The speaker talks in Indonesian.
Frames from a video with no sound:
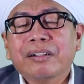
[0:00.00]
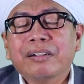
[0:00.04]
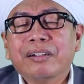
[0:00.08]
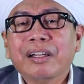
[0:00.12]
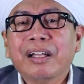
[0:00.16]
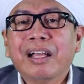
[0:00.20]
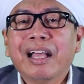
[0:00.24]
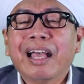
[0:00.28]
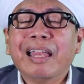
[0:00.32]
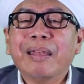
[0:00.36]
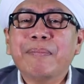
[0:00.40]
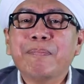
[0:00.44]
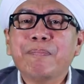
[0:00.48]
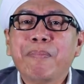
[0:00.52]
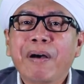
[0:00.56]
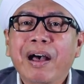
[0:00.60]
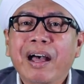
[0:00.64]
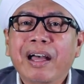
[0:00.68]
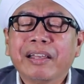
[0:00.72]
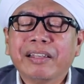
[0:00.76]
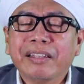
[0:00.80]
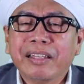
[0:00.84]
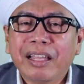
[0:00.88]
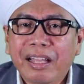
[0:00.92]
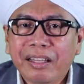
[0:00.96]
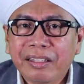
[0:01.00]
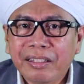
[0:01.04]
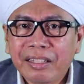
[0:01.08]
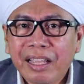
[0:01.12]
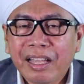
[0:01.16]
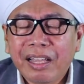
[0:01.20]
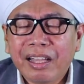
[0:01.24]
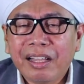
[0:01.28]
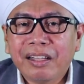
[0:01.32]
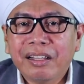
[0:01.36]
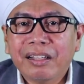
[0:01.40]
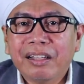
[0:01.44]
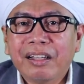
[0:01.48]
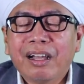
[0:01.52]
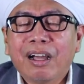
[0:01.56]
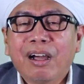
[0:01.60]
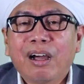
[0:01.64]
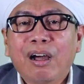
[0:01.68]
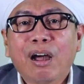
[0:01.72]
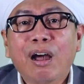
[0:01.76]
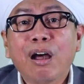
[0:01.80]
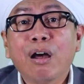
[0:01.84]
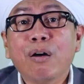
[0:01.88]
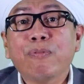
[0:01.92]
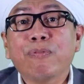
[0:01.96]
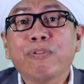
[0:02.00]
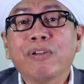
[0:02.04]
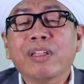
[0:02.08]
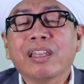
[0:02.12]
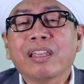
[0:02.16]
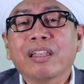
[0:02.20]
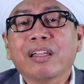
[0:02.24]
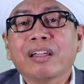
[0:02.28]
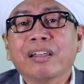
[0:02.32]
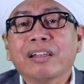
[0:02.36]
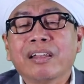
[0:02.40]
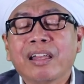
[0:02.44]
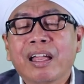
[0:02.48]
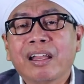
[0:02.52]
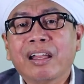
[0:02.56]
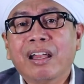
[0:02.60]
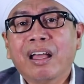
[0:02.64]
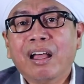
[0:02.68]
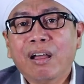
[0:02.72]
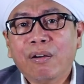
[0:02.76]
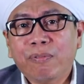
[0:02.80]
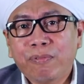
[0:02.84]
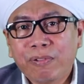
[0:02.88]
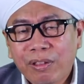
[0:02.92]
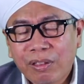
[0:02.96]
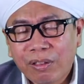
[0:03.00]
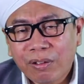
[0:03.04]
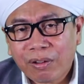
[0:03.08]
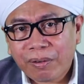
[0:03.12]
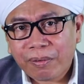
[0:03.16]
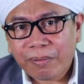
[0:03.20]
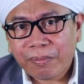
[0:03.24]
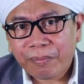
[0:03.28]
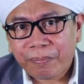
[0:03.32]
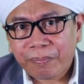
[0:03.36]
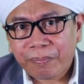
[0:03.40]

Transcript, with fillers: Dengan banyaknya hafid dan hafidhah.